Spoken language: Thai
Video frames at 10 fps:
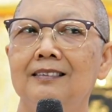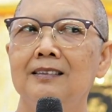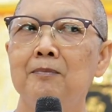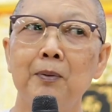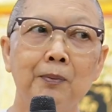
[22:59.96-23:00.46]

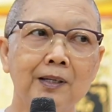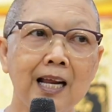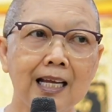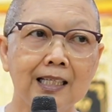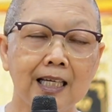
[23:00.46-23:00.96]
จมูก
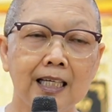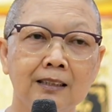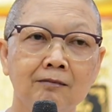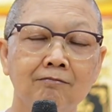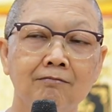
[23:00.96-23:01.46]
ได้กลิ่
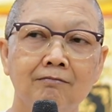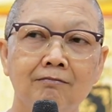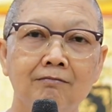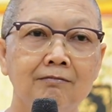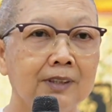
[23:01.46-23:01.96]
น
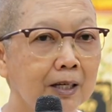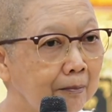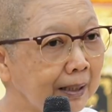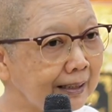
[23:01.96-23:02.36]
ถึงมั